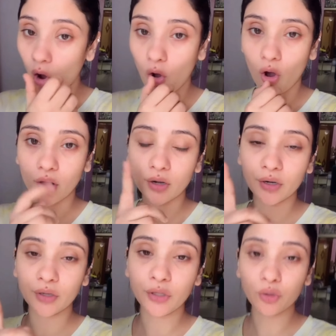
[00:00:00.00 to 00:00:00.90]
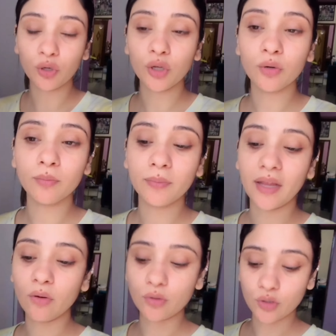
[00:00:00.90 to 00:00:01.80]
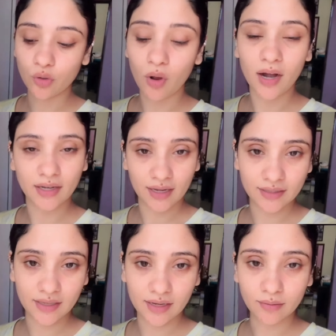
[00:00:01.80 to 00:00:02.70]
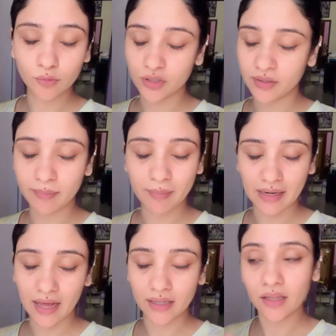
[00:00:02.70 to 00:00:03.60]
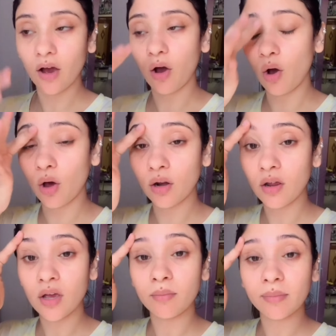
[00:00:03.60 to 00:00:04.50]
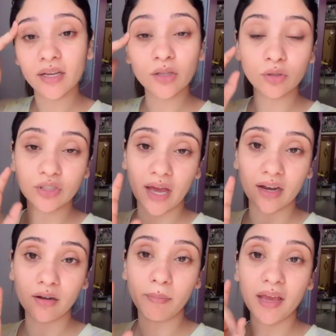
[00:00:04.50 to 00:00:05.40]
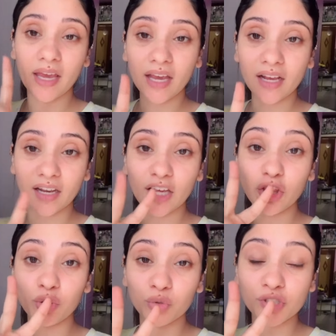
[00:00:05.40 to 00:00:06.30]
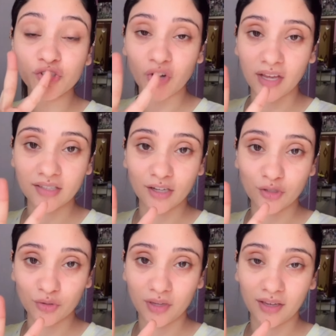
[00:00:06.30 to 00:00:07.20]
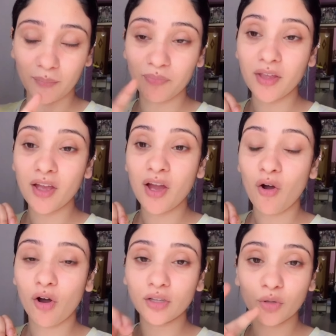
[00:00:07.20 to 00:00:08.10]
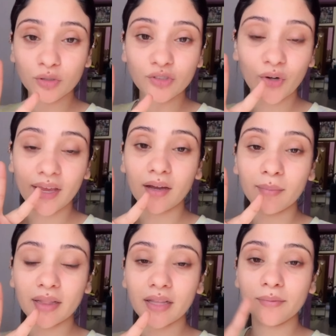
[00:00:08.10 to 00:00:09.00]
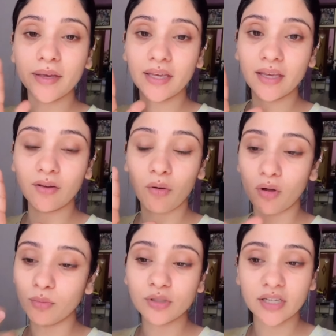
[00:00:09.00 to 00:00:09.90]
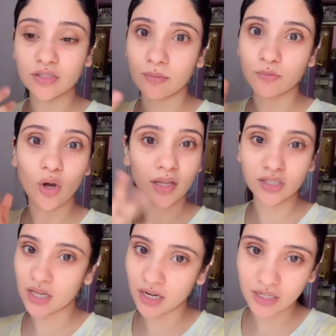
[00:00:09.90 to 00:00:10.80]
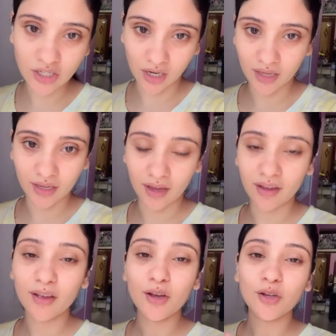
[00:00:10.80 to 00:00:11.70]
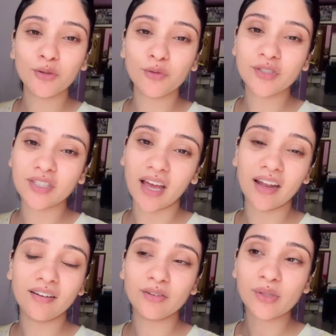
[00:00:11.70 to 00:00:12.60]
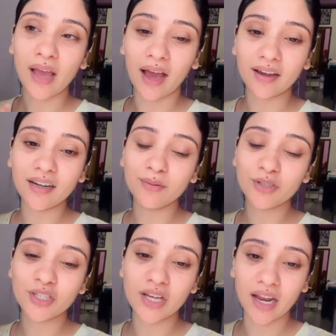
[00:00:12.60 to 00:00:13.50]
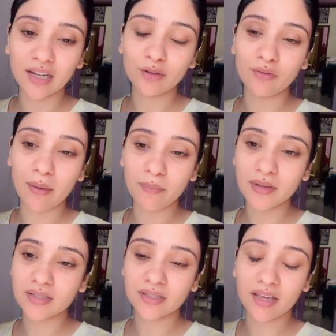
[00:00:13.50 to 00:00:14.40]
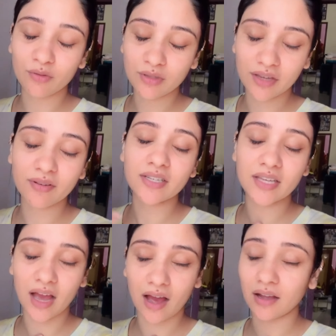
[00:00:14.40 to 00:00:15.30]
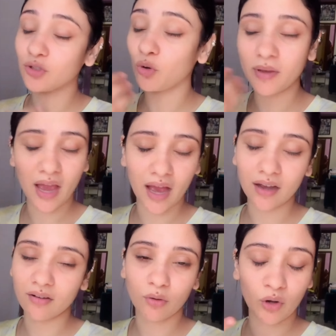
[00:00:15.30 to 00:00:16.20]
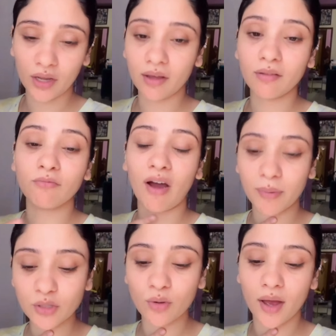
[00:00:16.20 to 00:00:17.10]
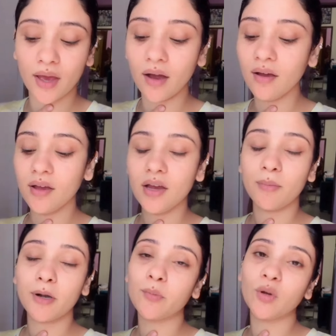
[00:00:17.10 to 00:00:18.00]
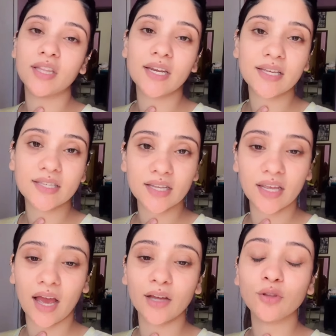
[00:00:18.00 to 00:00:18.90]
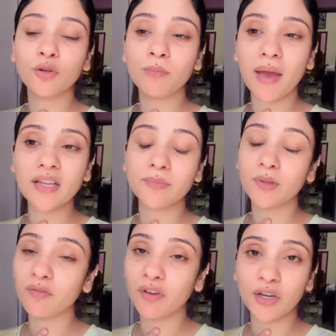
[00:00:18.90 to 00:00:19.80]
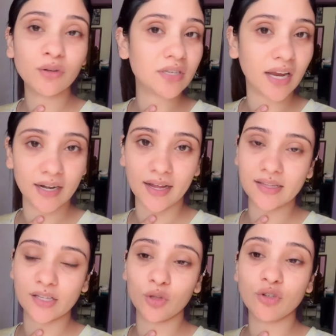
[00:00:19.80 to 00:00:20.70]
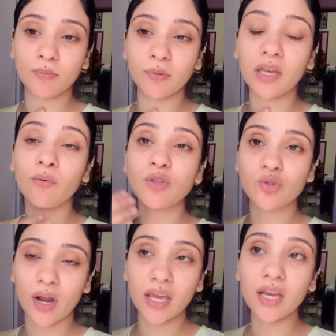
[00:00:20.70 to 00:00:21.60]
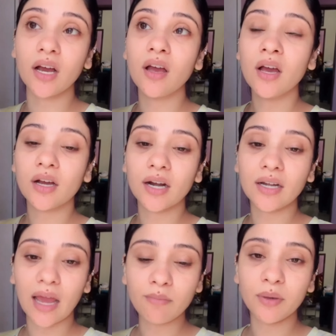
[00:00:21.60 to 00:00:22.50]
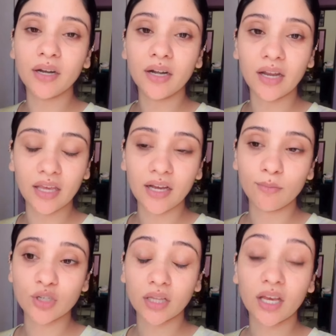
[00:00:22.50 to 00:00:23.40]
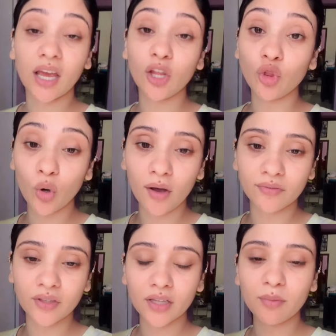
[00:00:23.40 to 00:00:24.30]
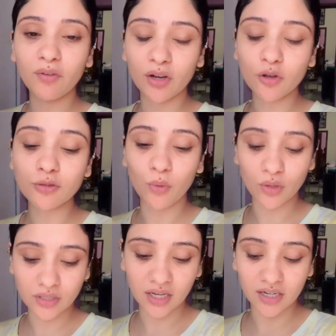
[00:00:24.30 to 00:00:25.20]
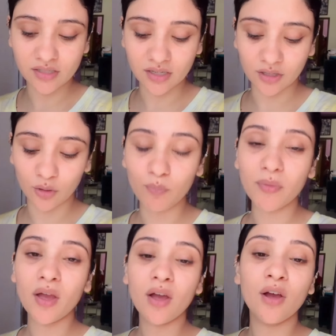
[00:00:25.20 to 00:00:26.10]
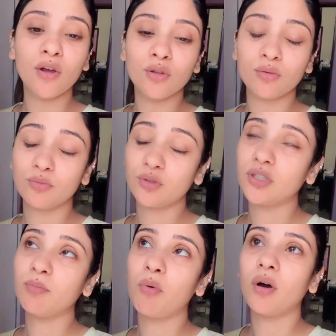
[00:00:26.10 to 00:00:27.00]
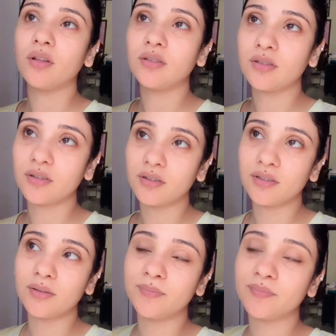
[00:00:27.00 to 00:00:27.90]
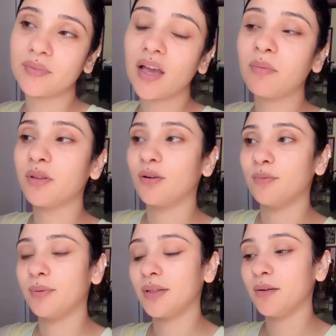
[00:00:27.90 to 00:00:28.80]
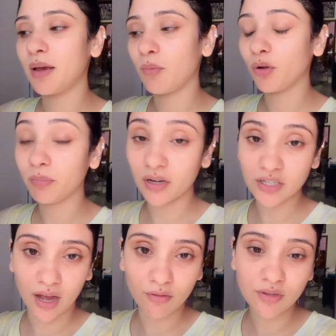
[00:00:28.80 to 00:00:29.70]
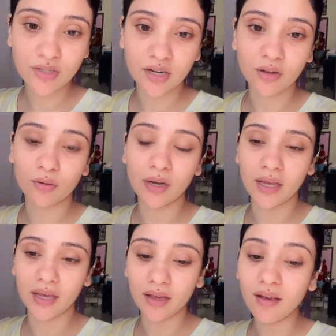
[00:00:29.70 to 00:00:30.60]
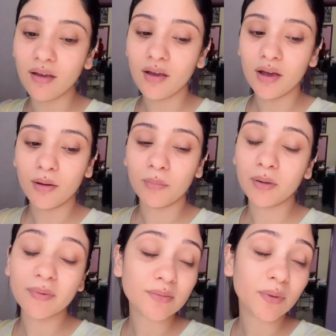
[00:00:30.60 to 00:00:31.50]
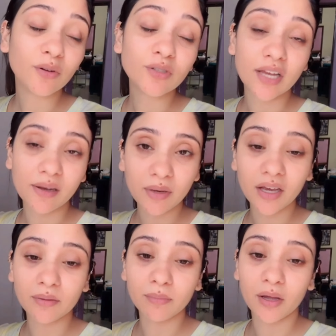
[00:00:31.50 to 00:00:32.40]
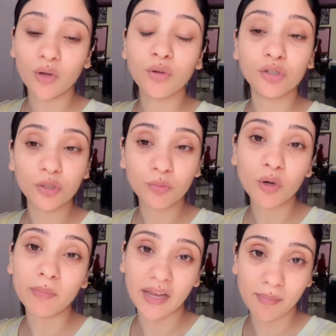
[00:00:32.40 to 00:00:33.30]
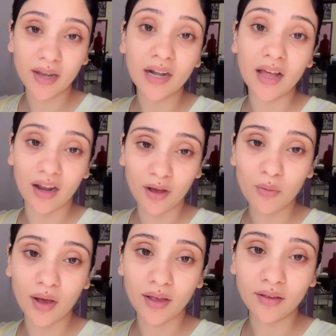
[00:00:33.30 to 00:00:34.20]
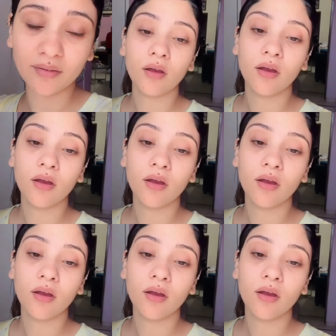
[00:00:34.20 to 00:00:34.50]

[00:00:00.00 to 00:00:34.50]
और यूट्यूब ने उसको हटा दिया मुझे मेल आया था और मेरे दो चैनल पे एक नहीं दो स्ट्राइक्स आ चुकी है और दो स्ट्राइक का मतलब है कि ऑलमोस्ट ये समझो आधा चैनल चला ही गया तो उस चैन उस हैकर ने मुझे चैनल तो वापस उसकी वजह से आ, जो भी हैक होने के वापस तो आया बट पूरी तरीके से नहीं आया तो मैं जब तक वीडियोस नहीं डाल सकती हूँ जब तक कि वो स्ट्राइक का टाइम पीरियड नहीं कम हो जाता यानी दो हफ्ते तक मैं वीडियोस पोस्ट नहीं कर सकती हूँ मुझे बहुत आ, क्या बताऊँ मतलब मैं बहुत परेशान हूँ इस चक्कर को लेके बट मैं इसमें कुछ हेल्प नहीं कर पा रही हूँ यूट्यूब को मेल मैंने डाला हुआ है